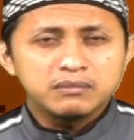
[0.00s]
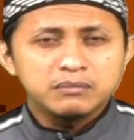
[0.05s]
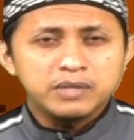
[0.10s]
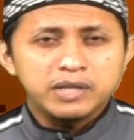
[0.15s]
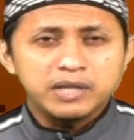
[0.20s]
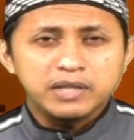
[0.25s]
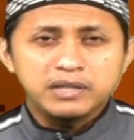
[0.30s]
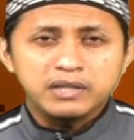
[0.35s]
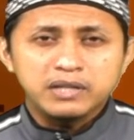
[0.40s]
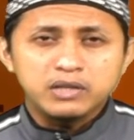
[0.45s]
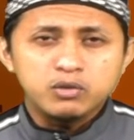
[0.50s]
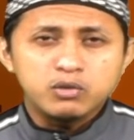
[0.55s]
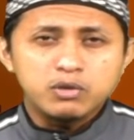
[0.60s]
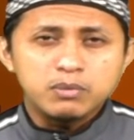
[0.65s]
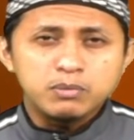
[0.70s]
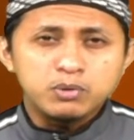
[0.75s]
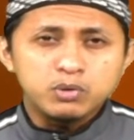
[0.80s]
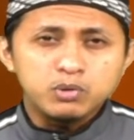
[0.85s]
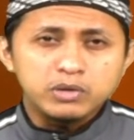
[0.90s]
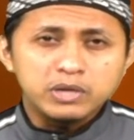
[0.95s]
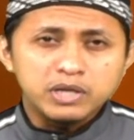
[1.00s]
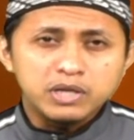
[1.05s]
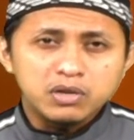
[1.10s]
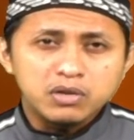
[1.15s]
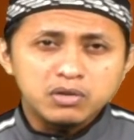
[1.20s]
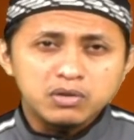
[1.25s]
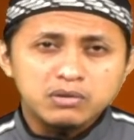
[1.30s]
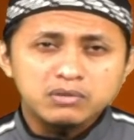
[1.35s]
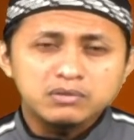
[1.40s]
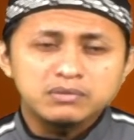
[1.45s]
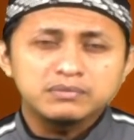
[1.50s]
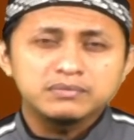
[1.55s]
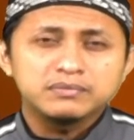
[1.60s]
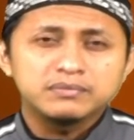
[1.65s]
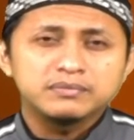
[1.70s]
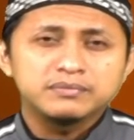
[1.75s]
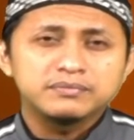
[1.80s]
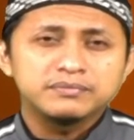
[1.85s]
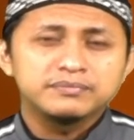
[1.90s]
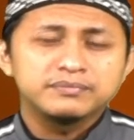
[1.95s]
beratnya 20 kilo
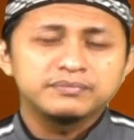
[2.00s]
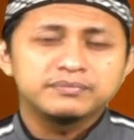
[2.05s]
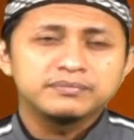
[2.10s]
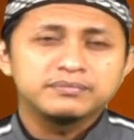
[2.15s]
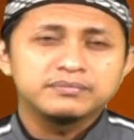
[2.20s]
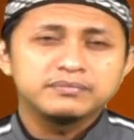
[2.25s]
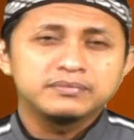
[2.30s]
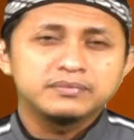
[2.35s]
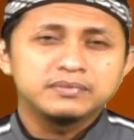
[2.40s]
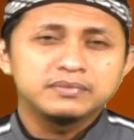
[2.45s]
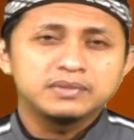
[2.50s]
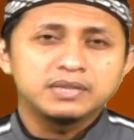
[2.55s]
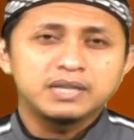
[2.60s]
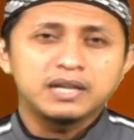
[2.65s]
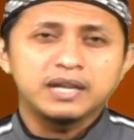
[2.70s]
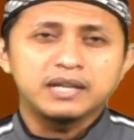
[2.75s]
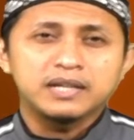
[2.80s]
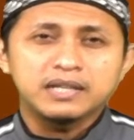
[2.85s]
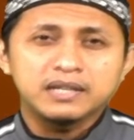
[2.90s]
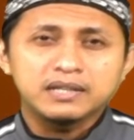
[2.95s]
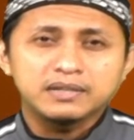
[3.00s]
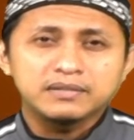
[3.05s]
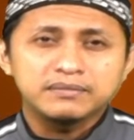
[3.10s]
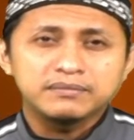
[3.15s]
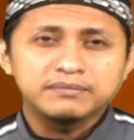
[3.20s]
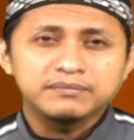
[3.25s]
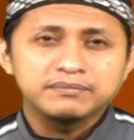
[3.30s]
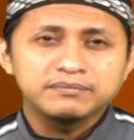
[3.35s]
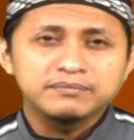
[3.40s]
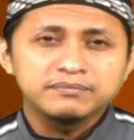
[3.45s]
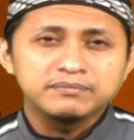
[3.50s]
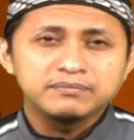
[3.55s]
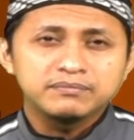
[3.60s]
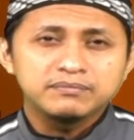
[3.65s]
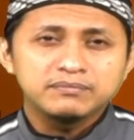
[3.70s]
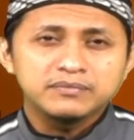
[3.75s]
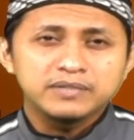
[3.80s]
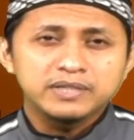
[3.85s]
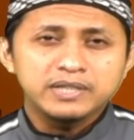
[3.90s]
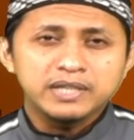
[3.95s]
ternyata
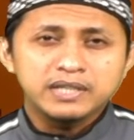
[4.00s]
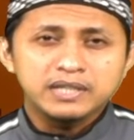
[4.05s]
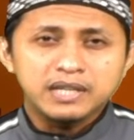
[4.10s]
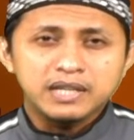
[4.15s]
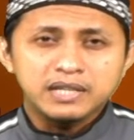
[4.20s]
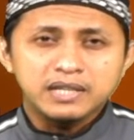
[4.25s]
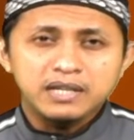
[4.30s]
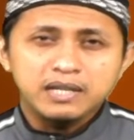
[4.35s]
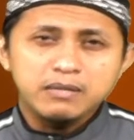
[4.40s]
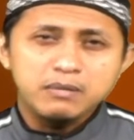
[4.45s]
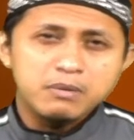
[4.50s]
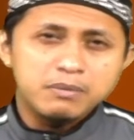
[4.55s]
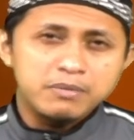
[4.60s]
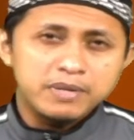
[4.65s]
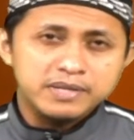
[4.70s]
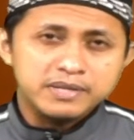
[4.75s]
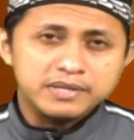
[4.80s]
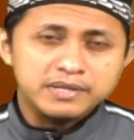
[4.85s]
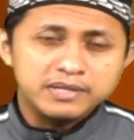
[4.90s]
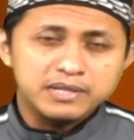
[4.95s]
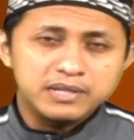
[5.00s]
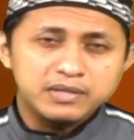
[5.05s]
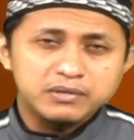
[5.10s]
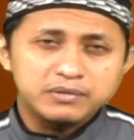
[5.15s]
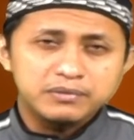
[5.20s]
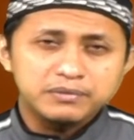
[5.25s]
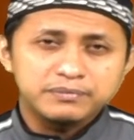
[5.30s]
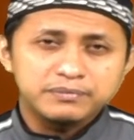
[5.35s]
kenyataannya 15 kilo.